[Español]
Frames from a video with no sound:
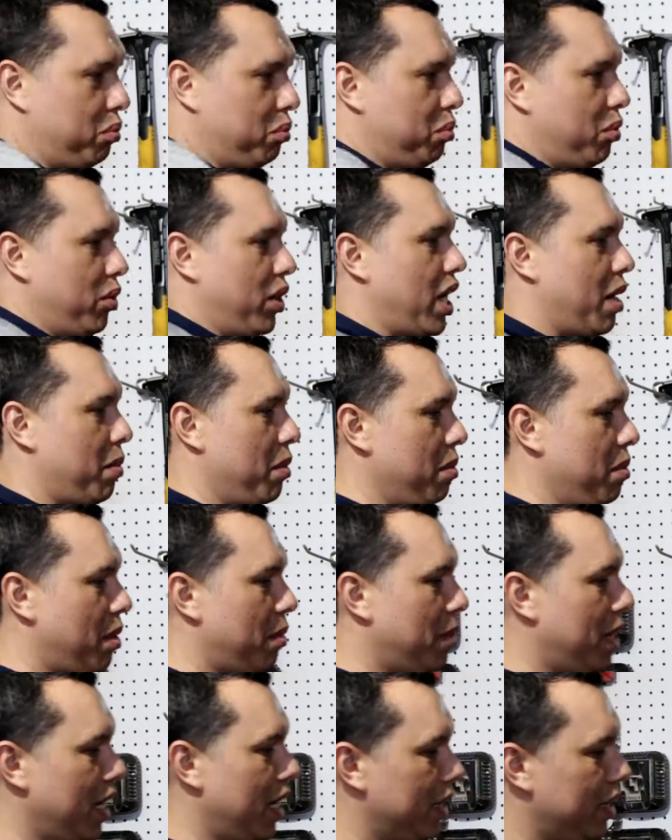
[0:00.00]
por la misma
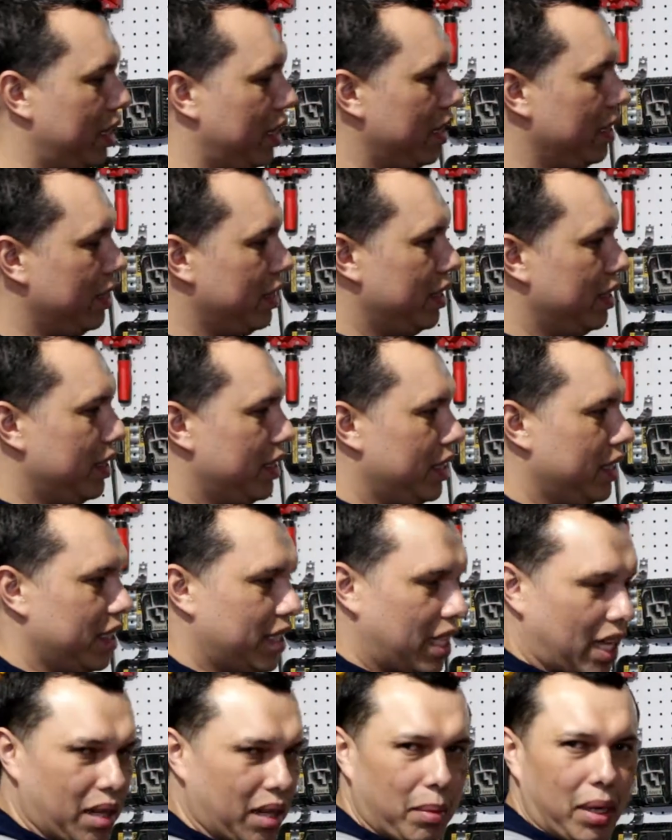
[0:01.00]
maleta,
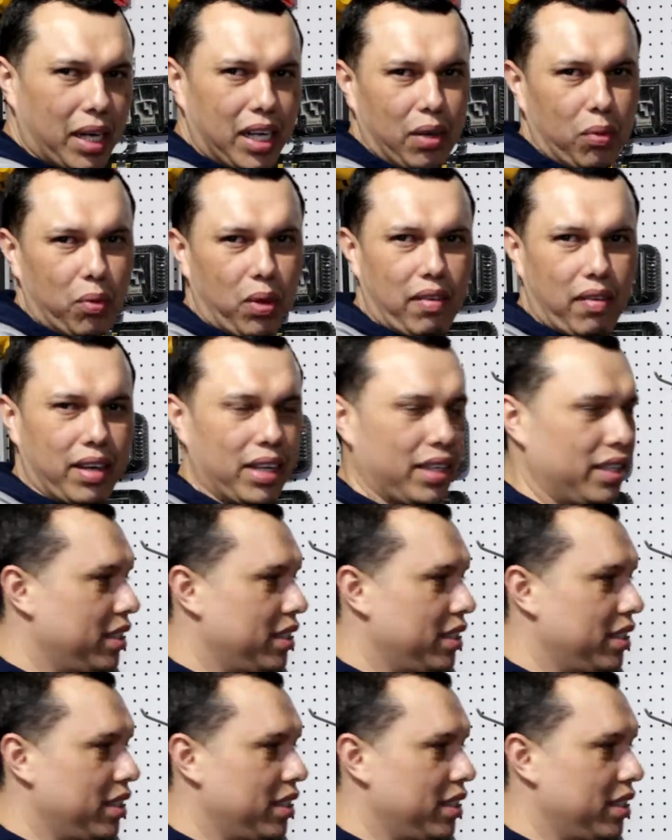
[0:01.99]
nada más que nueva.